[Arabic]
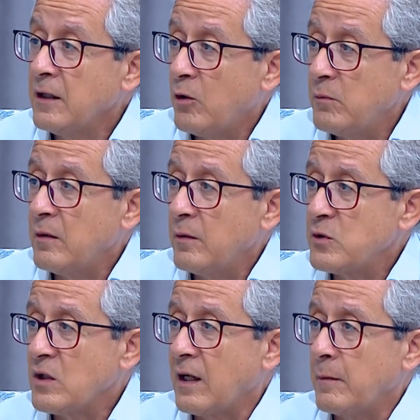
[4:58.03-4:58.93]
هم لما
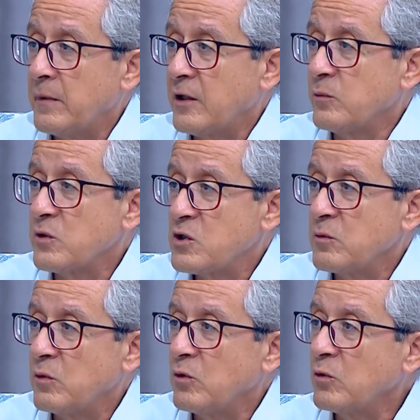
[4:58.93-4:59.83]
بيجوا على عمان
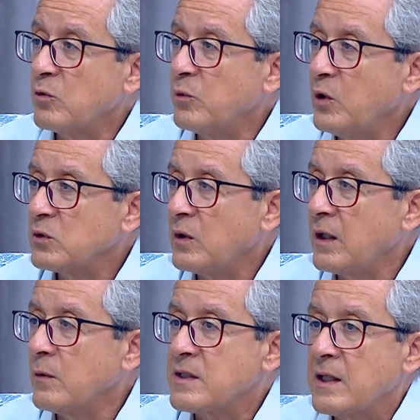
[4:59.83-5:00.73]
وبرسموا وبحطوا
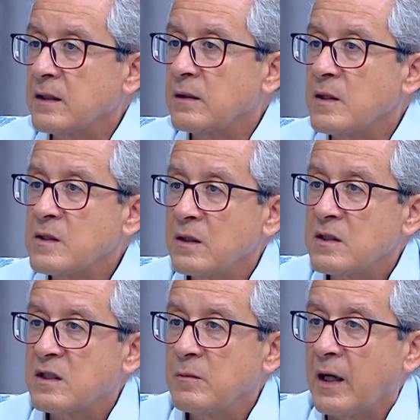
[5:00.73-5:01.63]
على وسائل التواصل
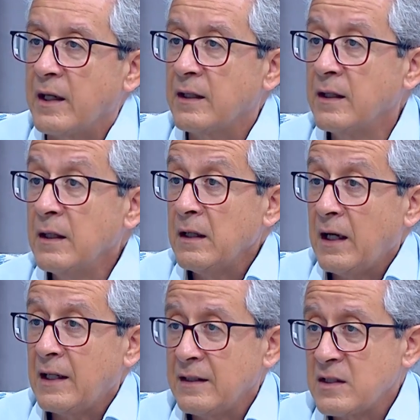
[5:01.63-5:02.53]
الاجتماعي
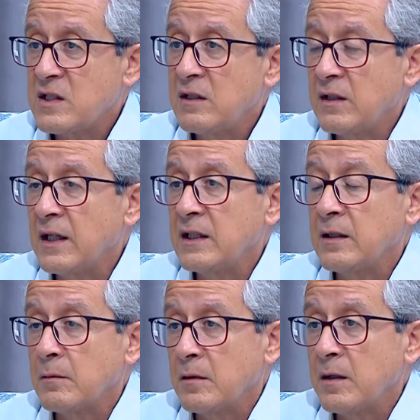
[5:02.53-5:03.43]
هذا شيء يعني
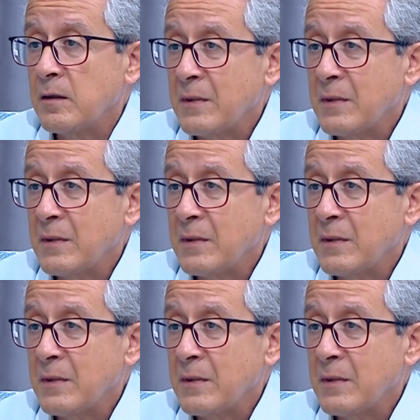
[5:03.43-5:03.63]
طبعاً.